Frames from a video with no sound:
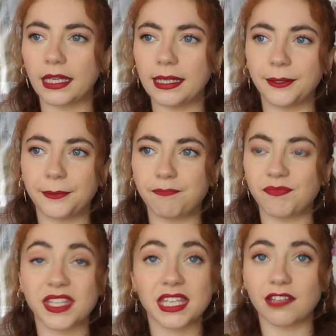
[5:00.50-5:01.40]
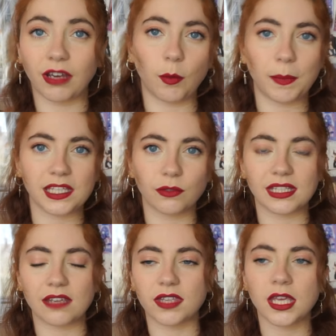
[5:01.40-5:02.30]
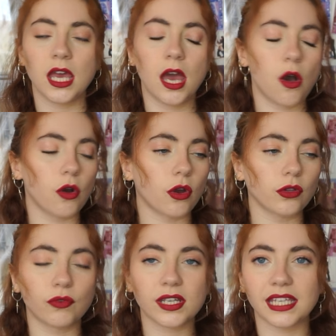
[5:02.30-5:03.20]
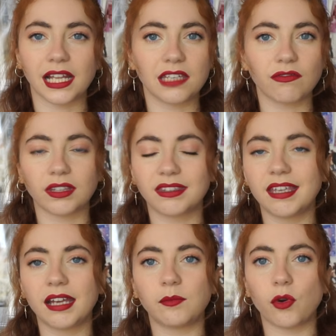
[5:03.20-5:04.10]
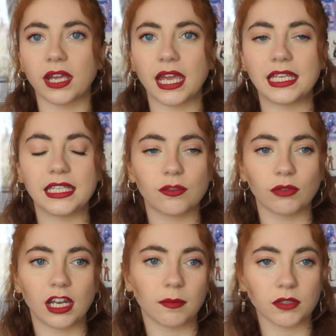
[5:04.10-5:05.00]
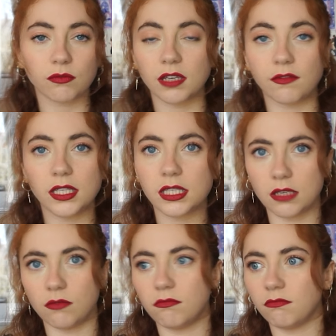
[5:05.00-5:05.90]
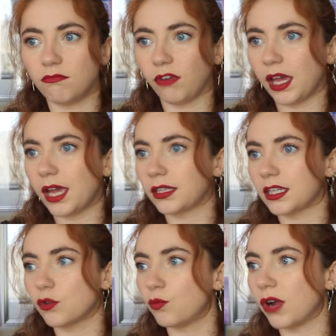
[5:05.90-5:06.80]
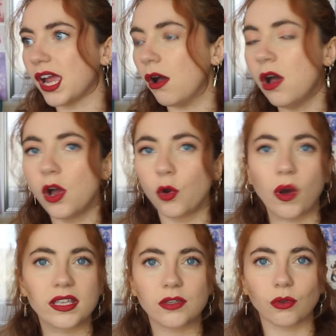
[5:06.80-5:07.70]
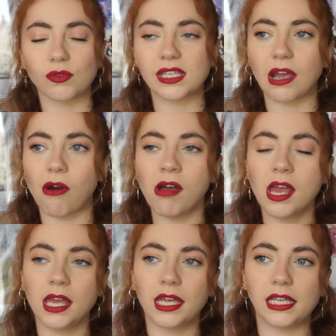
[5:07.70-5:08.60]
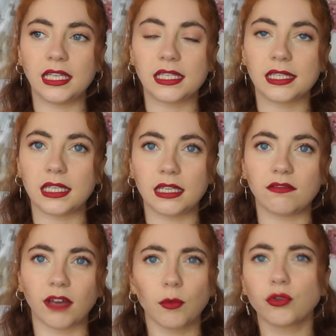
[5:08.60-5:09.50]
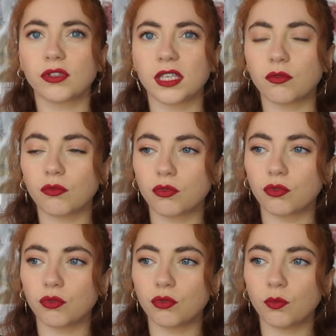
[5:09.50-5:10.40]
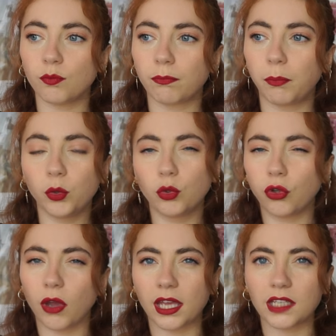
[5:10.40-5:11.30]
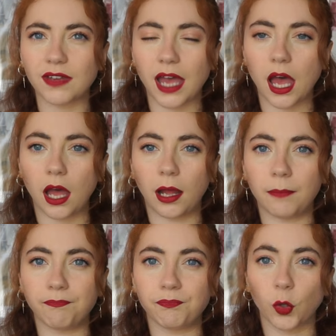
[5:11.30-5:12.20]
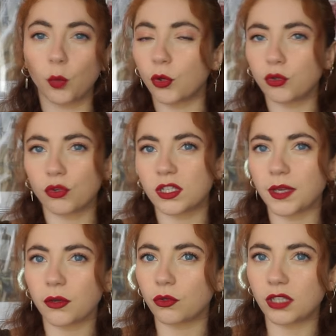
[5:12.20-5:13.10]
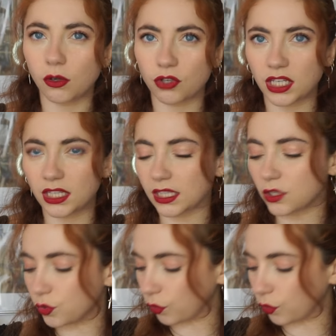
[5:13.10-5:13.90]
et euh, ce qui s'est vraiment passé dans sa vie. Encore une fois, c'est un livre tellement réaliste. On a l'impression qu'Evelyne, c'est une vraie actrice qu'on pourrait croiser sur nos écrans et c'est vraiment une sensation que peu d'auteurs arrivent à hum, reproduire aussi bien que Taylor Jenkins Reid, je